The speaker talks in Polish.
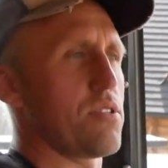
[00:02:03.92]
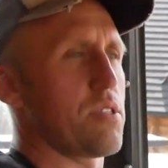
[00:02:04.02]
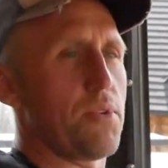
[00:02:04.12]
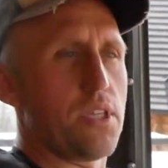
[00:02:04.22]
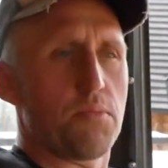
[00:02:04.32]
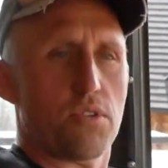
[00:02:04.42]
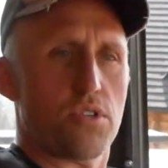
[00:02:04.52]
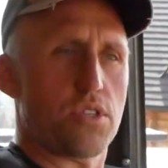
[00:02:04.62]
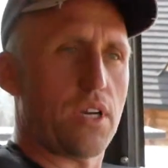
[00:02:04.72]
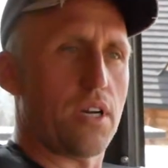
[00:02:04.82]
zmienimy
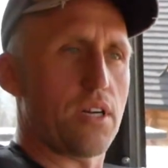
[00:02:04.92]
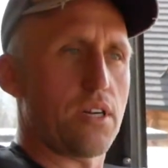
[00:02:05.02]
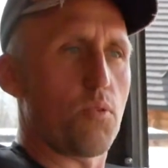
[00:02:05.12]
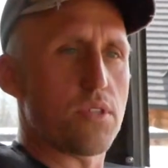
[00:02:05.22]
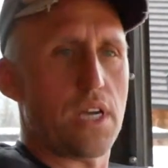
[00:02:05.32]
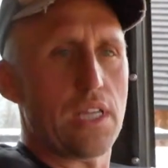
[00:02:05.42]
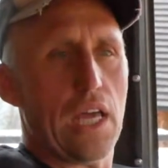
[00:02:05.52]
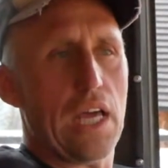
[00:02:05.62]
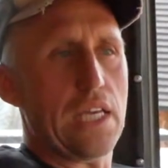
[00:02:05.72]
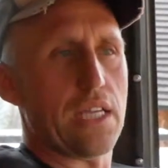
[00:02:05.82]
troszeczkę
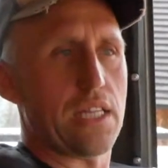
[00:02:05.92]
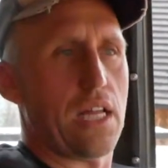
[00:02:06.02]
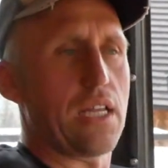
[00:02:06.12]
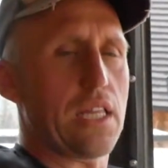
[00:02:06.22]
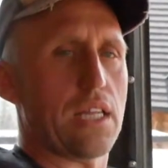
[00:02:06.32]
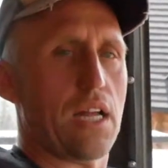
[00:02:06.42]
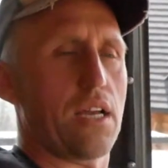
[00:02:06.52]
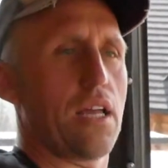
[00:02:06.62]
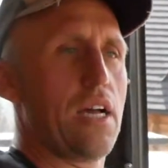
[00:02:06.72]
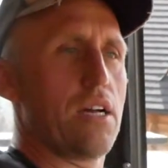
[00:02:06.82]
chłodzenie i tak dalej, i tak
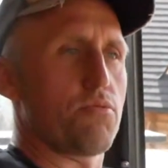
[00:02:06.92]
dalej.